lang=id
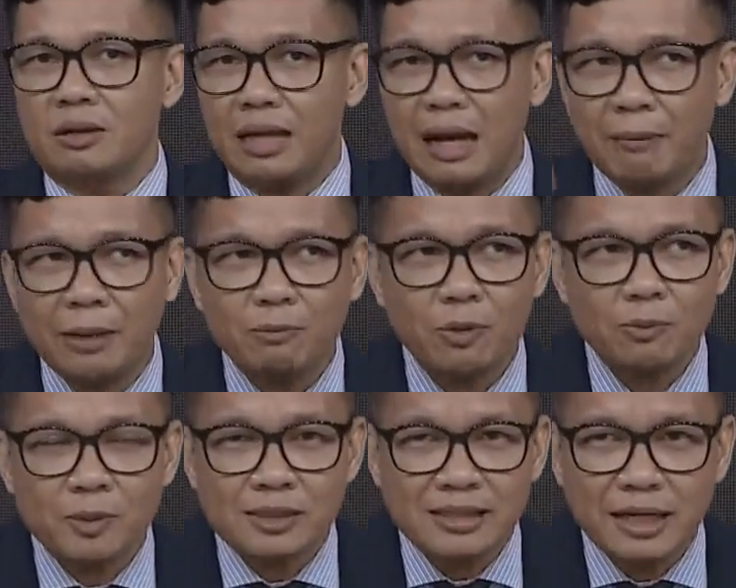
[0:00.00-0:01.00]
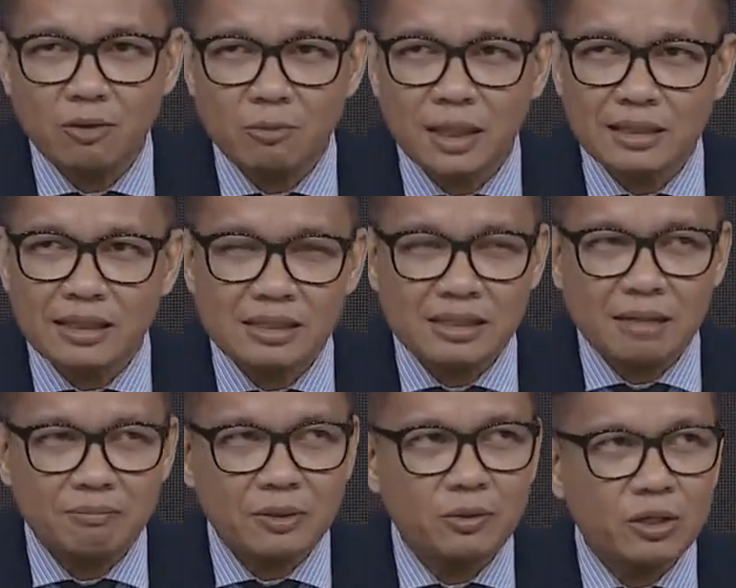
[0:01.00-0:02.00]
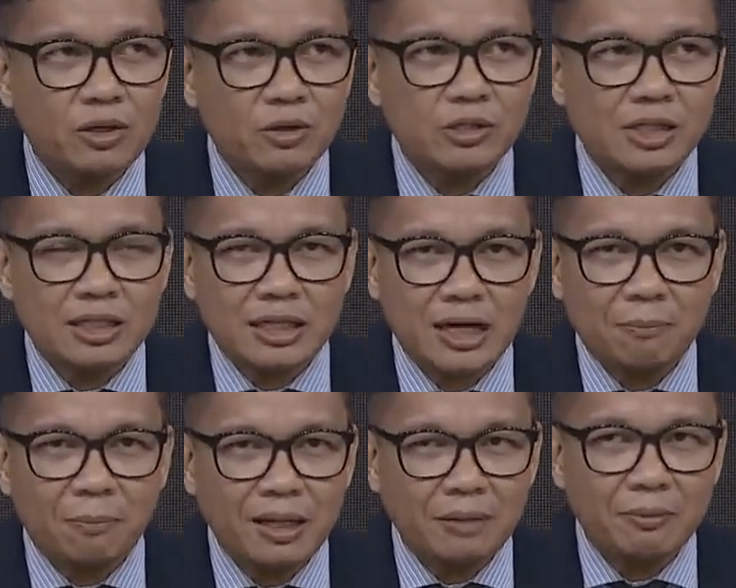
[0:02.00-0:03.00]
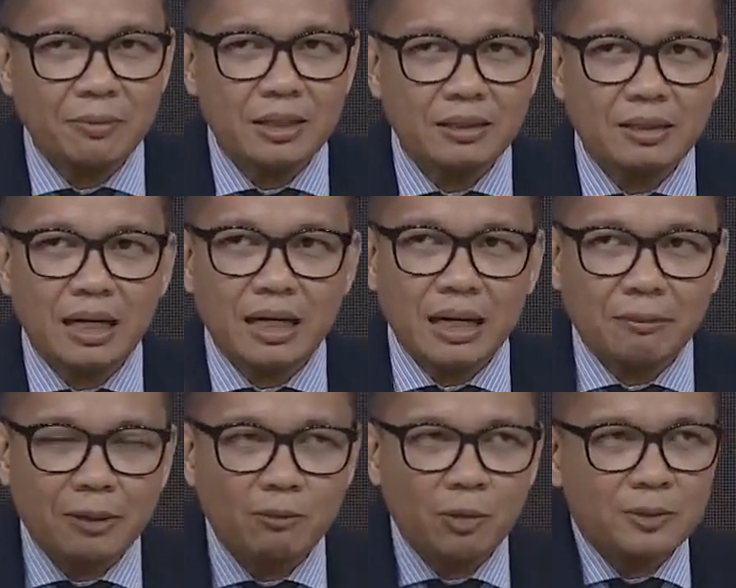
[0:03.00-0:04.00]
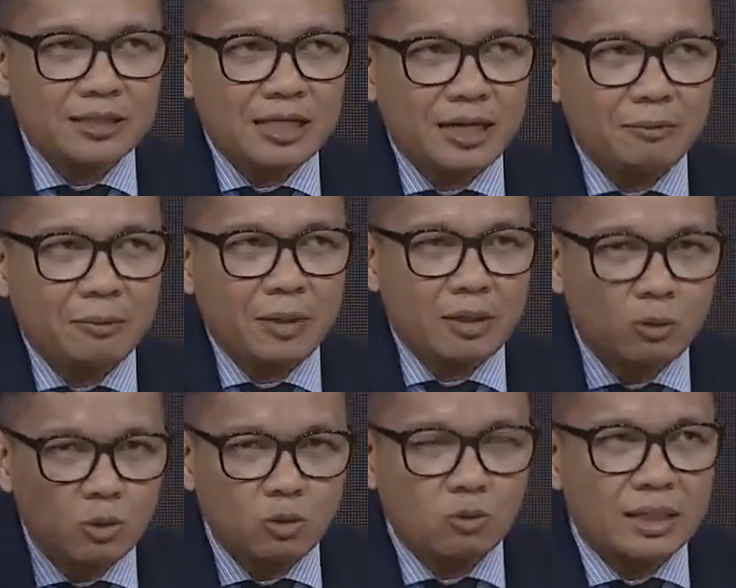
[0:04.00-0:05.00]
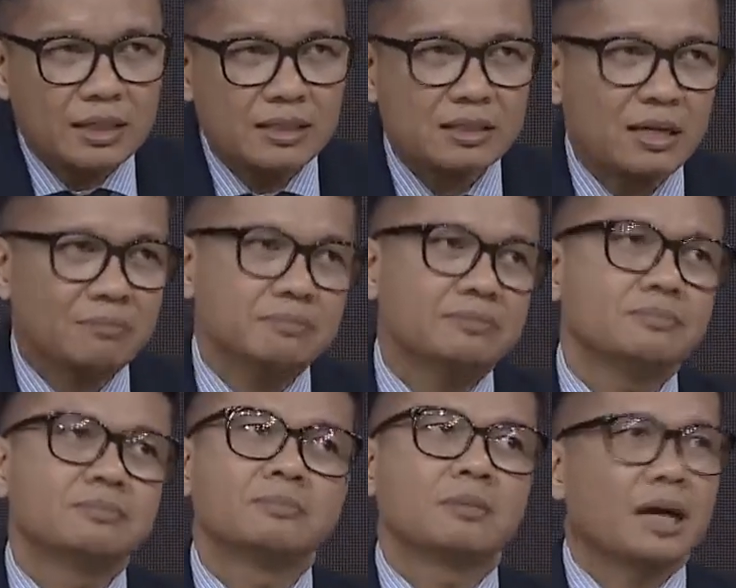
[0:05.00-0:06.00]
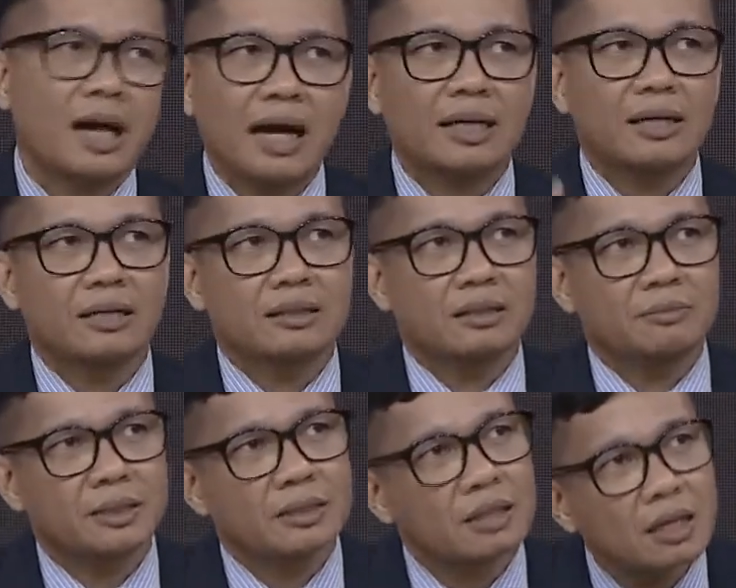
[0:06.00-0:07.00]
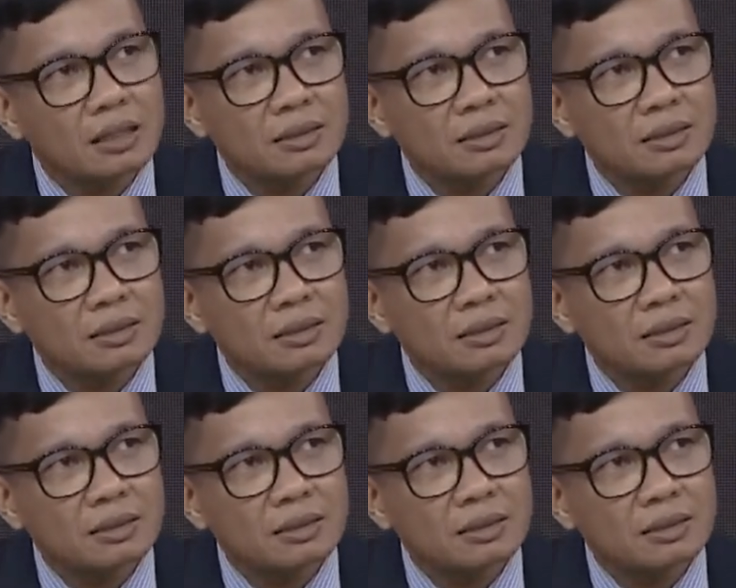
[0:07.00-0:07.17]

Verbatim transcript: 80% umat Islam penduduk Indonesia tidak pernah meminta 80% APBN untuk umat Islam. Nggak ada yang dia minta.